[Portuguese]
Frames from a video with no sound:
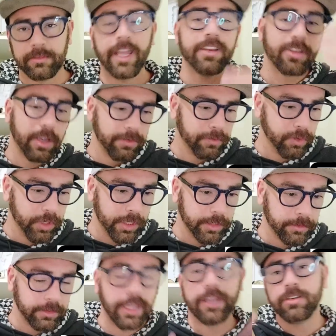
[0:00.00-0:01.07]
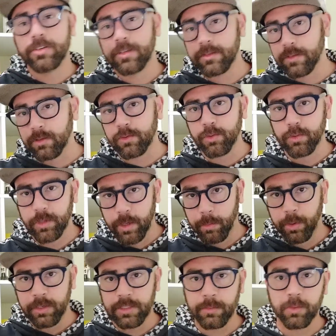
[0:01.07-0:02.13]
tem de iPhone, tem de Samsung, eu
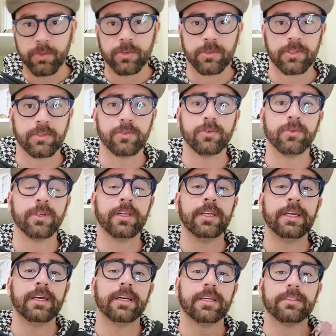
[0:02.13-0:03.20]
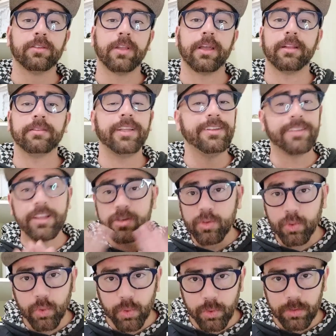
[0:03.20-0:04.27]
por exemplo uso Samsung, é, tem, tem de
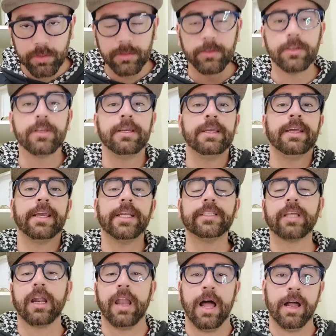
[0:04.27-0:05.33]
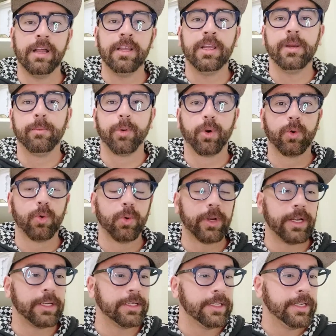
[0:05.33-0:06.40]
tudo. Entra lá,
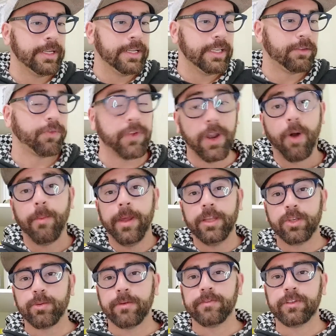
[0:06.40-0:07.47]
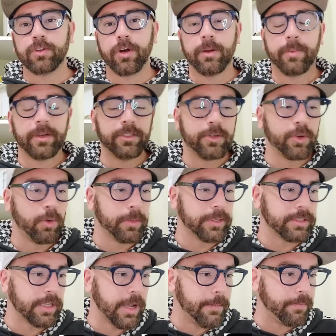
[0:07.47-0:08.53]
procura e finalmente uma vitória para a gente
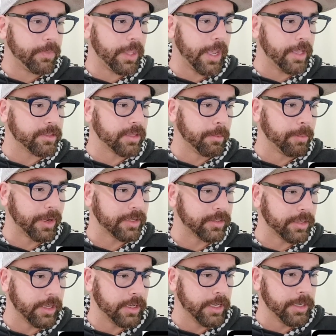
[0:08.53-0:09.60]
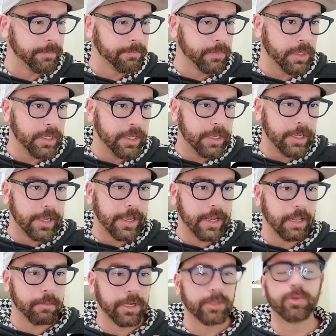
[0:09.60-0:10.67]
começar essa parceria. É,
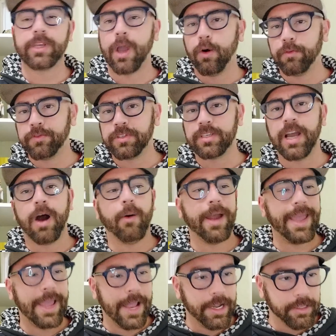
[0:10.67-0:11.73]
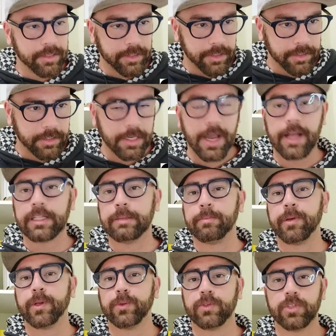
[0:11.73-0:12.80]
lembrando que é oficial, é licenciada
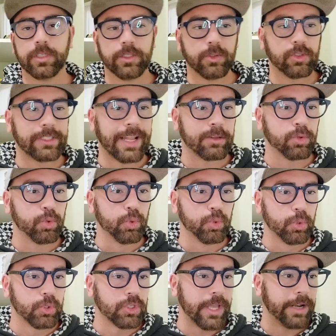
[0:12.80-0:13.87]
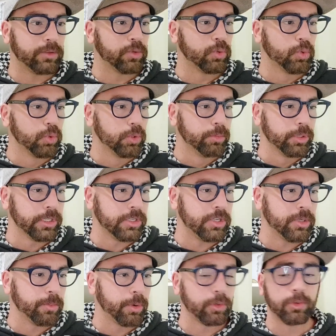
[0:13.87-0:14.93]
pelo Santos, está tudo certo, tudo
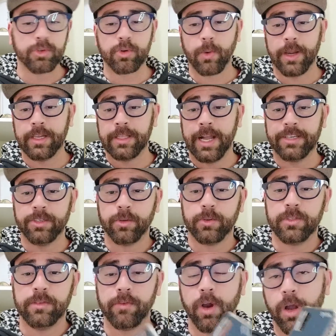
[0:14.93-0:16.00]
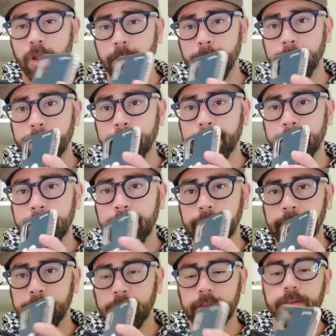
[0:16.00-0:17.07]
bonitinho, produto de qualidade, inclusive, ó.
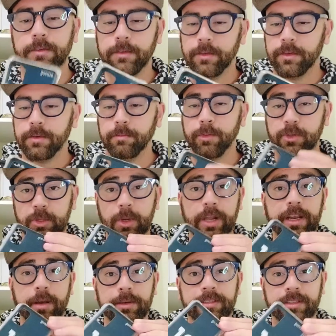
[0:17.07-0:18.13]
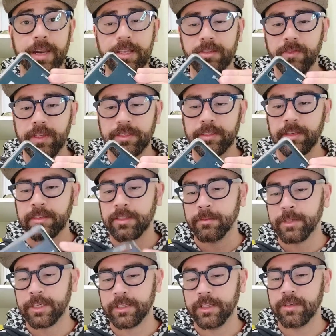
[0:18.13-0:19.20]
Meu celular tem umas três vezes essa
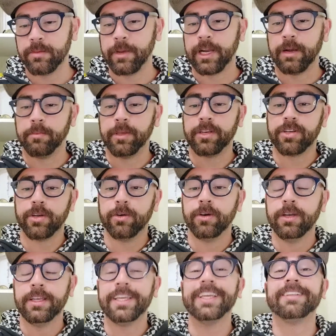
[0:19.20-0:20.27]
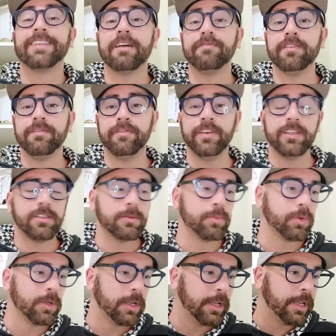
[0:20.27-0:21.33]
semana desde que minha capinha chegou e tá
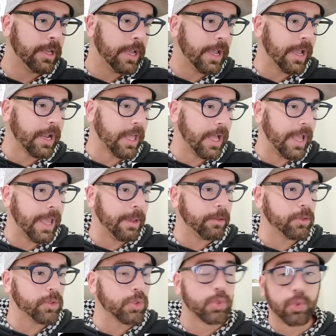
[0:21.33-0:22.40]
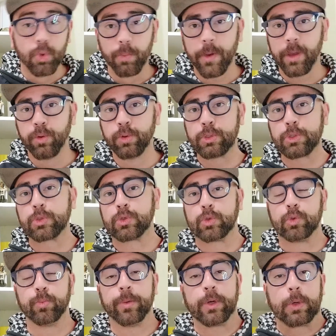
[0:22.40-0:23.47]
vivíssimo. Ela é super útil,
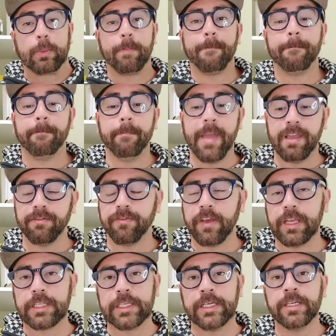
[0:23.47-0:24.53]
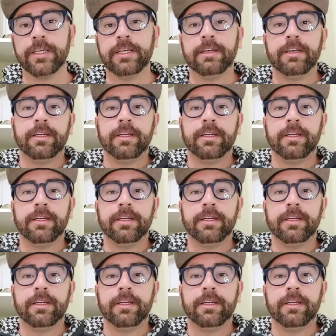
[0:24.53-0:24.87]
super bem feita.